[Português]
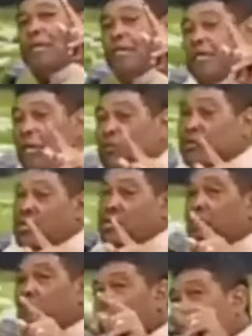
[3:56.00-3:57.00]
de Deus. Se
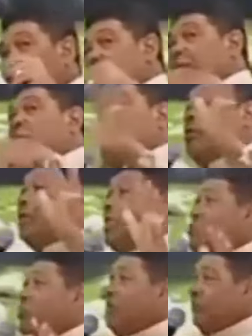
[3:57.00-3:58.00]
você não gosta, cuida da
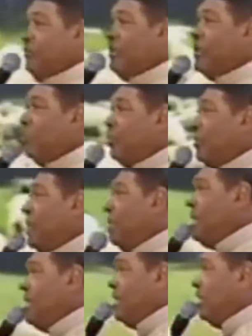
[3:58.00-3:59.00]
sua vida, Cuide da
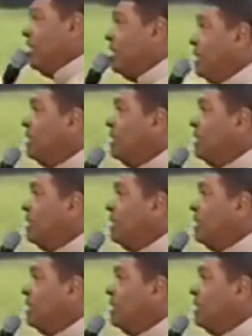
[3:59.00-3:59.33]
minha aqui.